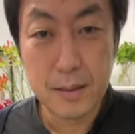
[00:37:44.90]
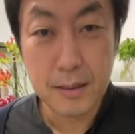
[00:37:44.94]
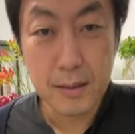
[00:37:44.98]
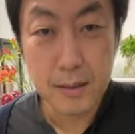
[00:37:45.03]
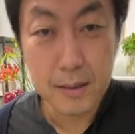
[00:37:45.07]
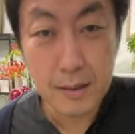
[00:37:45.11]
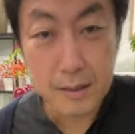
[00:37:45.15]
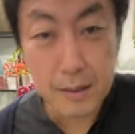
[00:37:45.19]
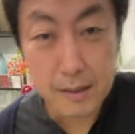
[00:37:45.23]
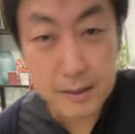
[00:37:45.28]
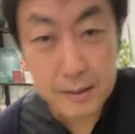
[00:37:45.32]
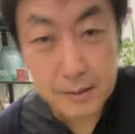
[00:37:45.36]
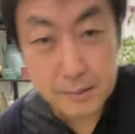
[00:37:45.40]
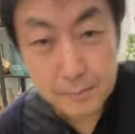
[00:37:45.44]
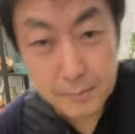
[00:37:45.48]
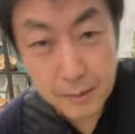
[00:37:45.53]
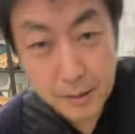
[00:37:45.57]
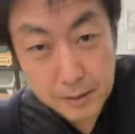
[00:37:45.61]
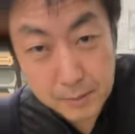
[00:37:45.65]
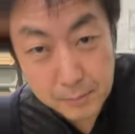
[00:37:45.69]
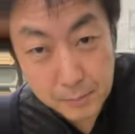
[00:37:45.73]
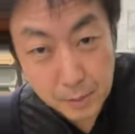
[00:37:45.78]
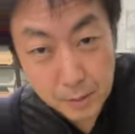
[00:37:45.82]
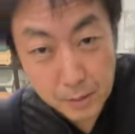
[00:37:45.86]
はい。
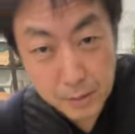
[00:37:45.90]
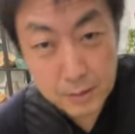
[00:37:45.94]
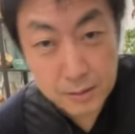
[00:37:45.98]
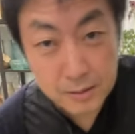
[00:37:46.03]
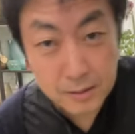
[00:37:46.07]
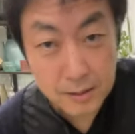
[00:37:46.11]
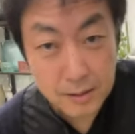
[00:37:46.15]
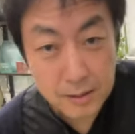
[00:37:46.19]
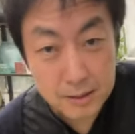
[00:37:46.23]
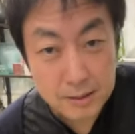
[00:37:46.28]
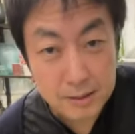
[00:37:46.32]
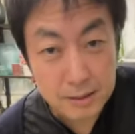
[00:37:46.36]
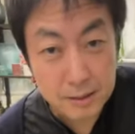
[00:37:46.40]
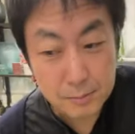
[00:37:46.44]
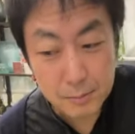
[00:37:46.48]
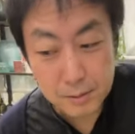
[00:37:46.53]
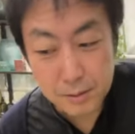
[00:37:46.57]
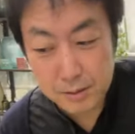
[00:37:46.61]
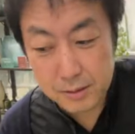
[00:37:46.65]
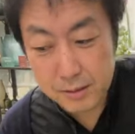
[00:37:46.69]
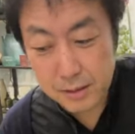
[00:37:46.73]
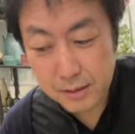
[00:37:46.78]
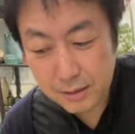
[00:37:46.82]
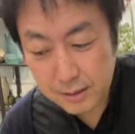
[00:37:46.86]
パリも、芦屋
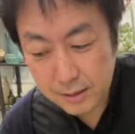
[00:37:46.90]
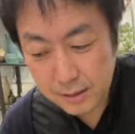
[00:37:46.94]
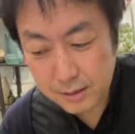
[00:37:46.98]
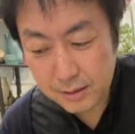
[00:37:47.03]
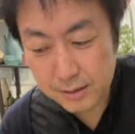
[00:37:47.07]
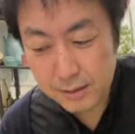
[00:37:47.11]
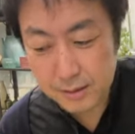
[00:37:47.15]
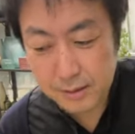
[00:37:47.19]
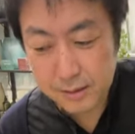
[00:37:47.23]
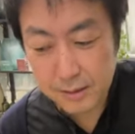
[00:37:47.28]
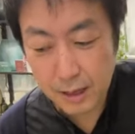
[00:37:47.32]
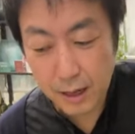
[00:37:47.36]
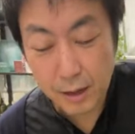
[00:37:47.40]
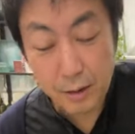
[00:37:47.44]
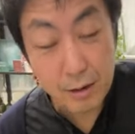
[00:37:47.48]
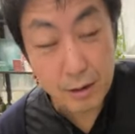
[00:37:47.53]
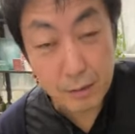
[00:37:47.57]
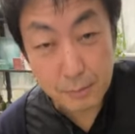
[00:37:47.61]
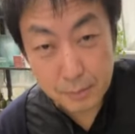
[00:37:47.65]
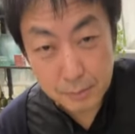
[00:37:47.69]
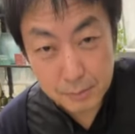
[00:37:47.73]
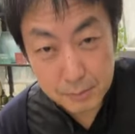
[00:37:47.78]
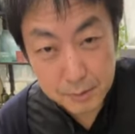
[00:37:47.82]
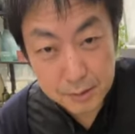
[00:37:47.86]
も素敵です。
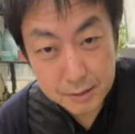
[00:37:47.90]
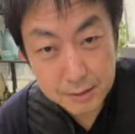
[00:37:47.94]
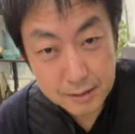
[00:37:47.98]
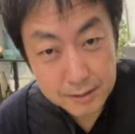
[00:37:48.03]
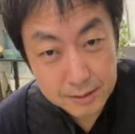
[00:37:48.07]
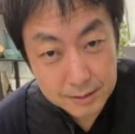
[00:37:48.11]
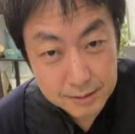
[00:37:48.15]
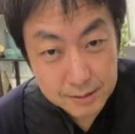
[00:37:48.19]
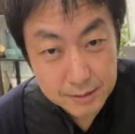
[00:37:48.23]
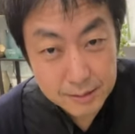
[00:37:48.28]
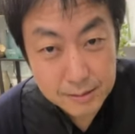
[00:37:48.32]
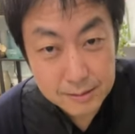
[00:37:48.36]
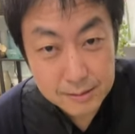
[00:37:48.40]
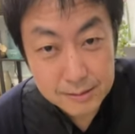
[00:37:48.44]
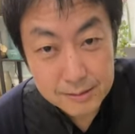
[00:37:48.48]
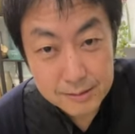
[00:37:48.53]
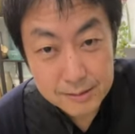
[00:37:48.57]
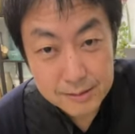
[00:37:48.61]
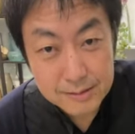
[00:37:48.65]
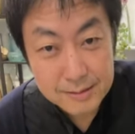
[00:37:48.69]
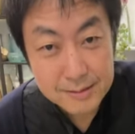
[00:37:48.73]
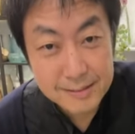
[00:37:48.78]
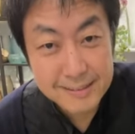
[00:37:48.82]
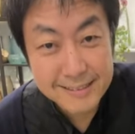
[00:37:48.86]
青山も素敵ですよ。
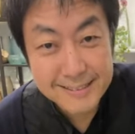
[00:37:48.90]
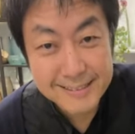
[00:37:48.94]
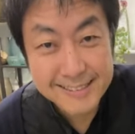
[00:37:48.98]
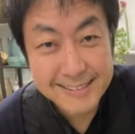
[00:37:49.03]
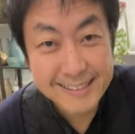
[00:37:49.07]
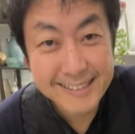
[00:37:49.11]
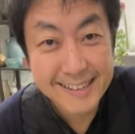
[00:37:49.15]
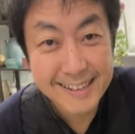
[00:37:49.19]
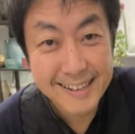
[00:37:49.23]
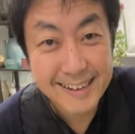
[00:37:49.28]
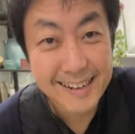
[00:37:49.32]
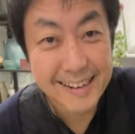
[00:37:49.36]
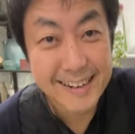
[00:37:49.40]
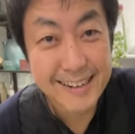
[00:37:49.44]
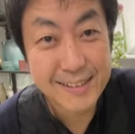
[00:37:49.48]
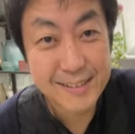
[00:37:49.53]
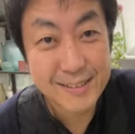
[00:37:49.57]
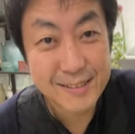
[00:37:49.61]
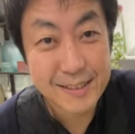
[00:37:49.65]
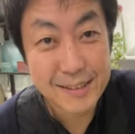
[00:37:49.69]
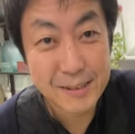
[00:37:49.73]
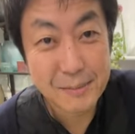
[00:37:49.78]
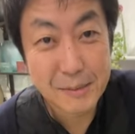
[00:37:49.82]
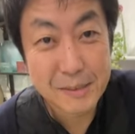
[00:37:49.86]
ありが
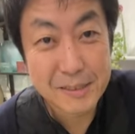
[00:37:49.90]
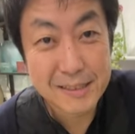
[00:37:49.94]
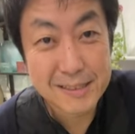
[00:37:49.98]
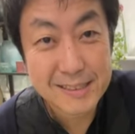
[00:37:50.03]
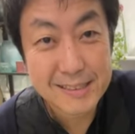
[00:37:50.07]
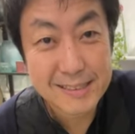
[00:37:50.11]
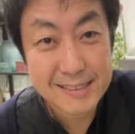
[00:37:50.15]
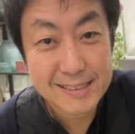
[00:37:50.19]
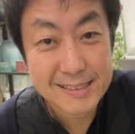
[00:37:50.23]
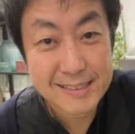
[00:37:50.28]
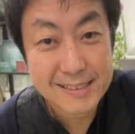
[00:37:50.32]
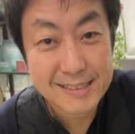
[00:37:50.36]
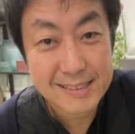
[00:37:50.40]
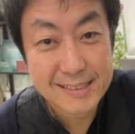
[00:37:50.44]
とうございます。